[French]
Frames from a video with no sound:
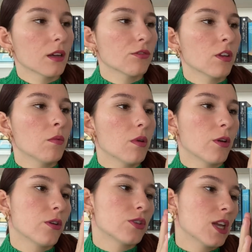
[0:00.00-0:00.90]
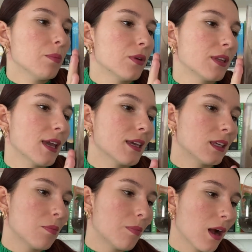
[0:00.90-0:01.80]
un film japonais
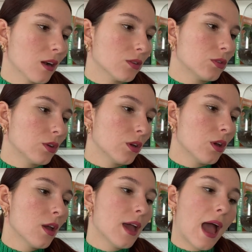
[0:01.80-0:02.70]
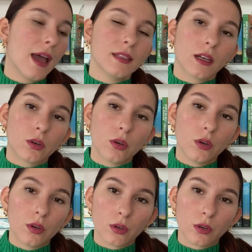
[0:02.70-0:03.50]
qui parle de Anako,